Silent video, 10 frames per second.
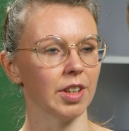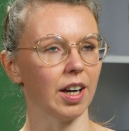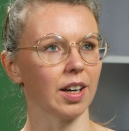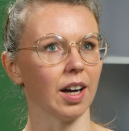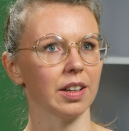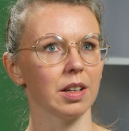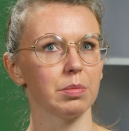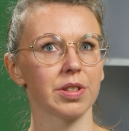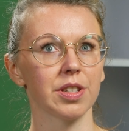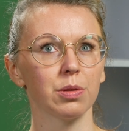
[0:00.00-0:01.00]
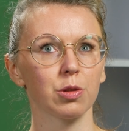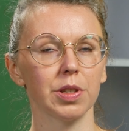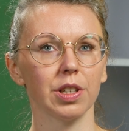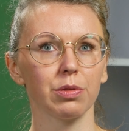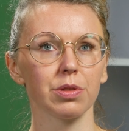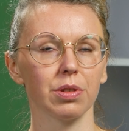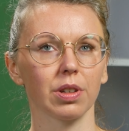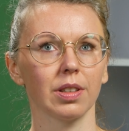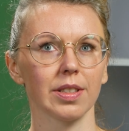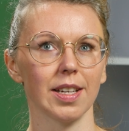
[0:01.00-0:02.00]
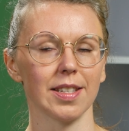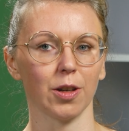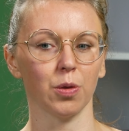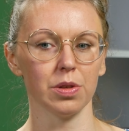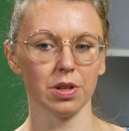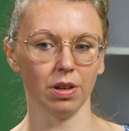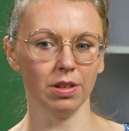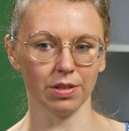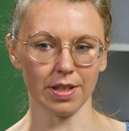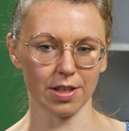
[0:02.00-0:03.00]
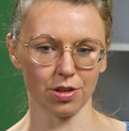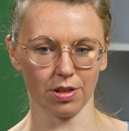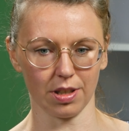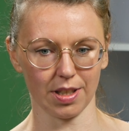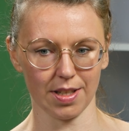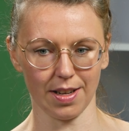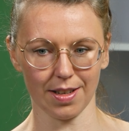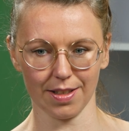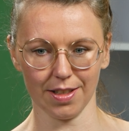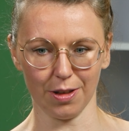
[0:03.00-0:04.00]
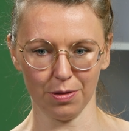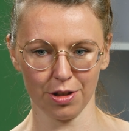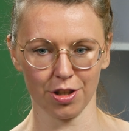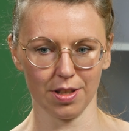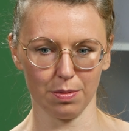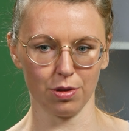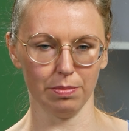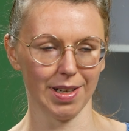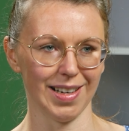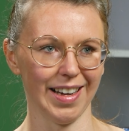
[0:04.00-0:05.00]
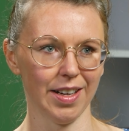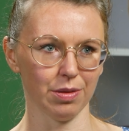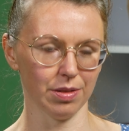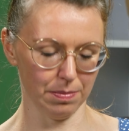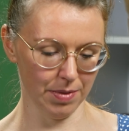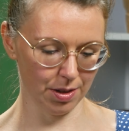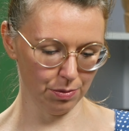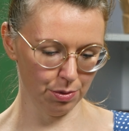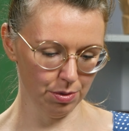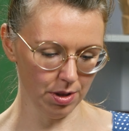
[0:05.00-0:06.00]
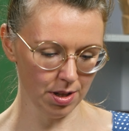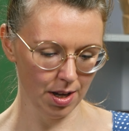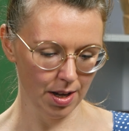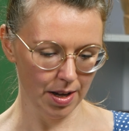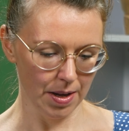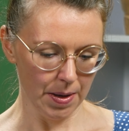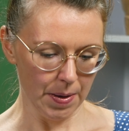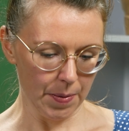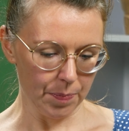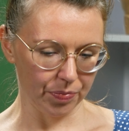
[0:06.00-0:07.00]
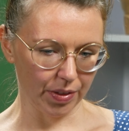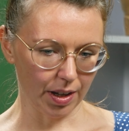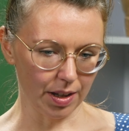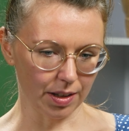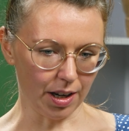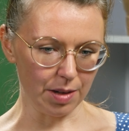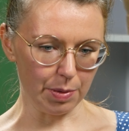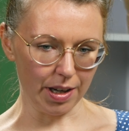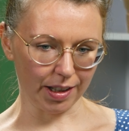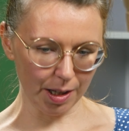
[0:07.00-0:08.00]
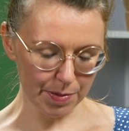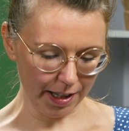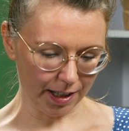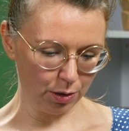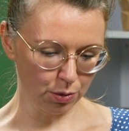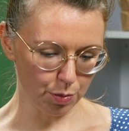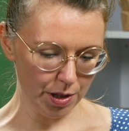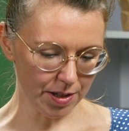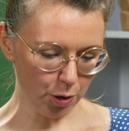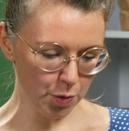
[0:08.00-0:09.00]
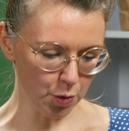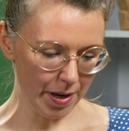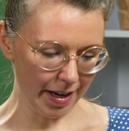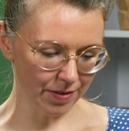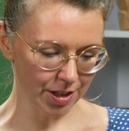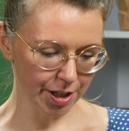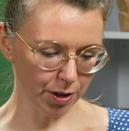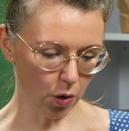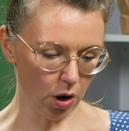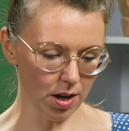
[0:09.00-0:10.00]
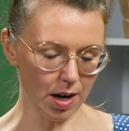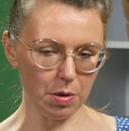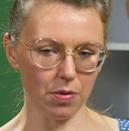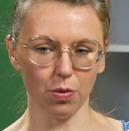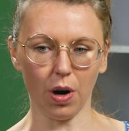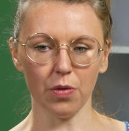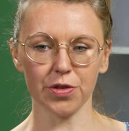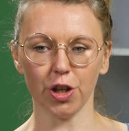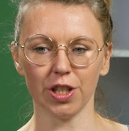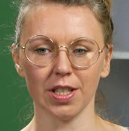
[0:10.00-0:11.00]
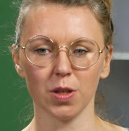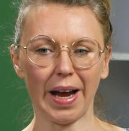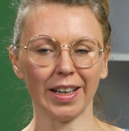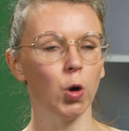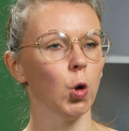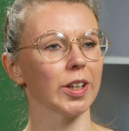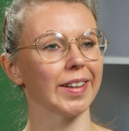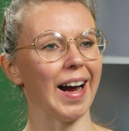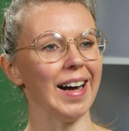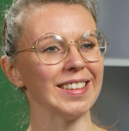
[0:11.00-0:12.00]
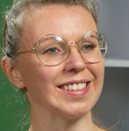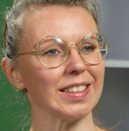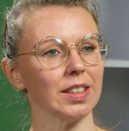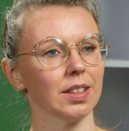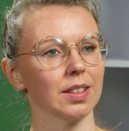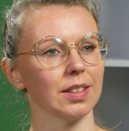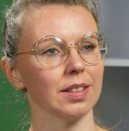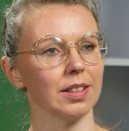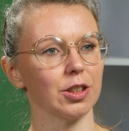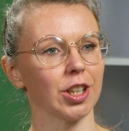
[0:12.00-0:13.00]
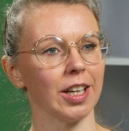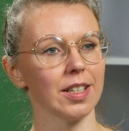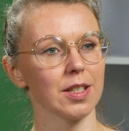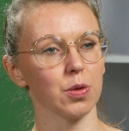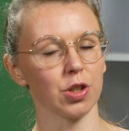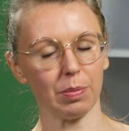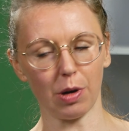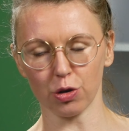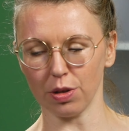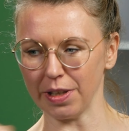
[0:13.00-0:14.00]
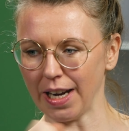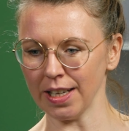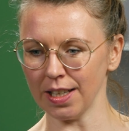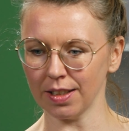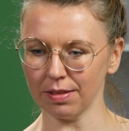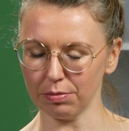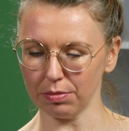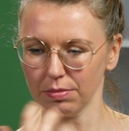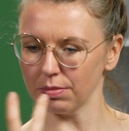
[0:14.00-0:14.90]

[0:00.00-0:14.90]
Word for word: Ja, oh. gerade in der Beziehung spielt der Fürsorge eine sehr, sehr große Rolle. Und du hast ja schon gerade gesagt, ne, der Unterschied zwischen Mitleid und Mitgefühl. Gerade bei einer Krebserkrankung spielt es ja umso mehr eine wichtige Rolle. Aber worauf sollten denn so Angehörige achten? Also ich kenne das so, ich habe ja auch schon mit anderen